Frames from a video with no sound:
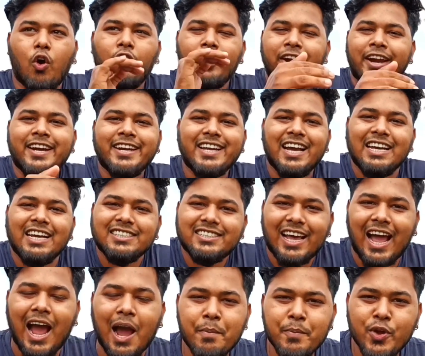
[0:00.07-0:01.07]
অলরাইট গাইজ
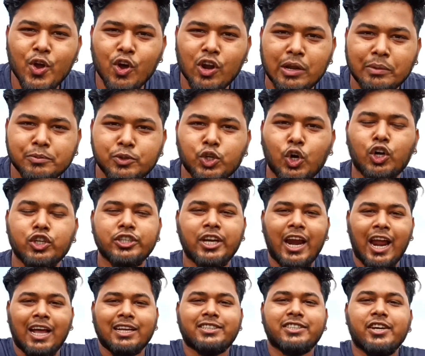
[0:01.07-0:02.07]
আমি হলাম জজ
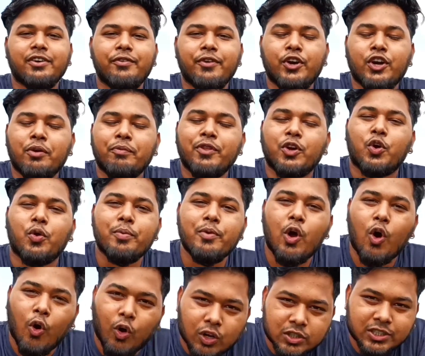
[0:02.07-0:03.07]
আর আজকের ভিডিওটা আমাদের
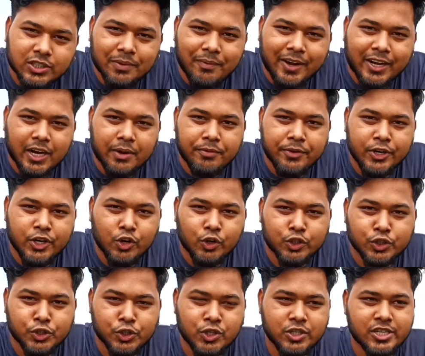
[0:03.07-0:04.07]
খুবই অসম একটা ভিডিও
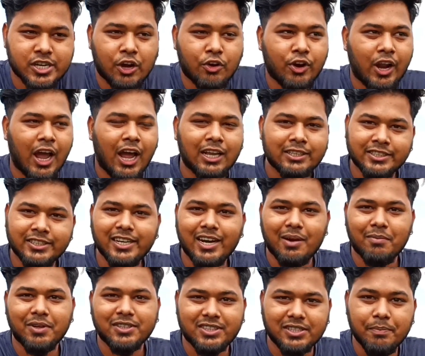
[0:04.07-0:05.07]
হতে চলেছে কারণ আজকে
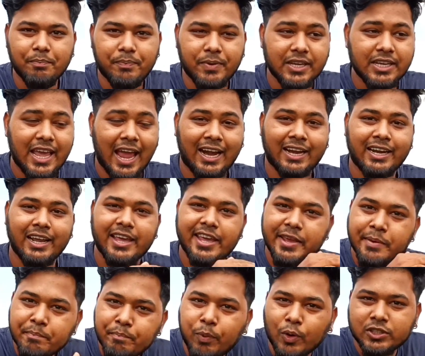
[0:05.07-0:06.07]
আমরা সিম্পলি একটা
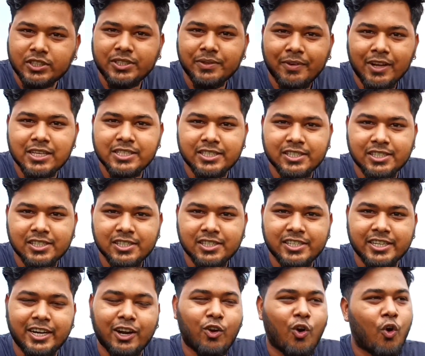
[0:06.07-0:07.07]
ইম্পসিবল জিনিস
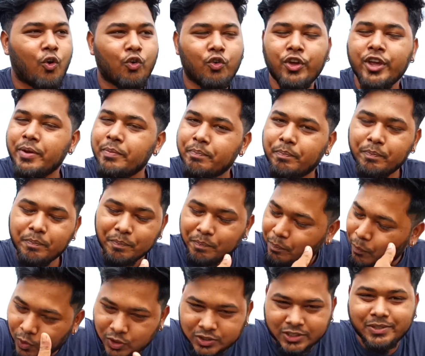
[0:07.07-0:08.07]
যেটা কখনোই
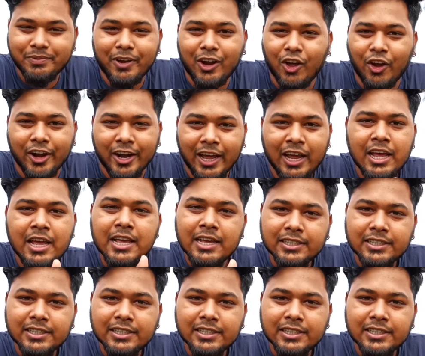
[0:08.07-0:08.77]
পসিবল হয় না